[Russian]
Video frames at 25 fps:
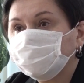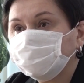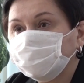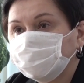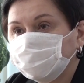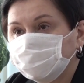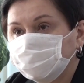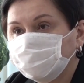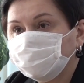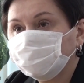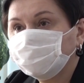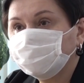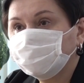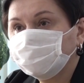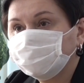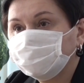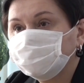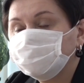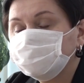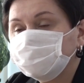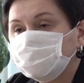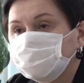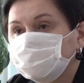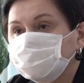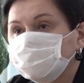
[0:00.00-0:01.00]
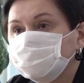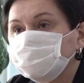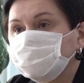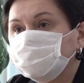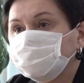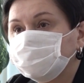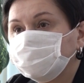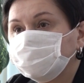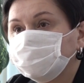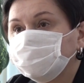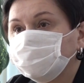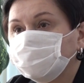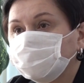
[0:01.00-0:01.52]
молодого
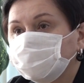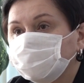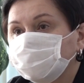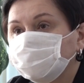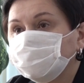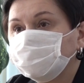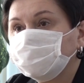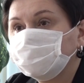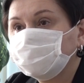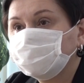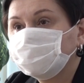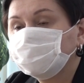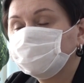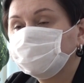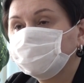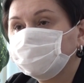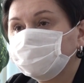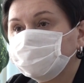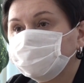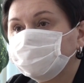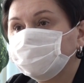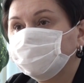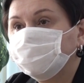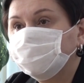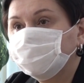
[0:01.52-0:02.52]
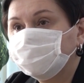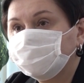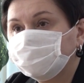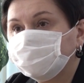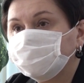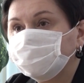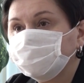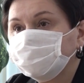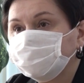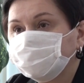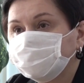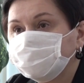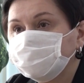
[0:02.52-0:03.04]
возраста, у которых
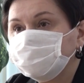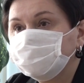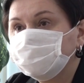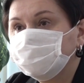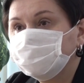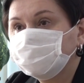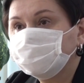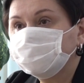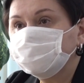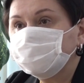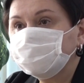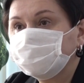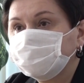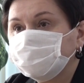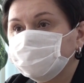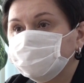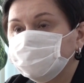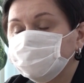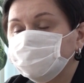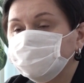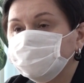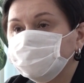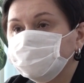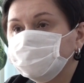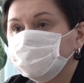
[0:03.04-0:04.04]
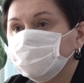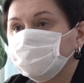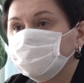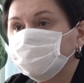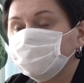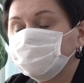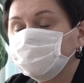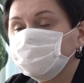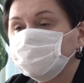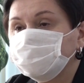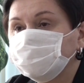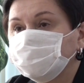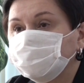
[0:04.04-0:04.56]
впервые возник
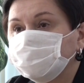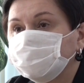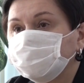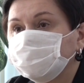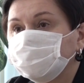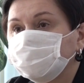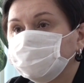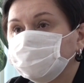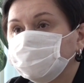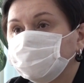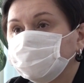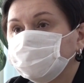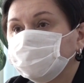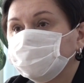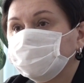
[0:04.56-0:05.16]
психотический эпизод.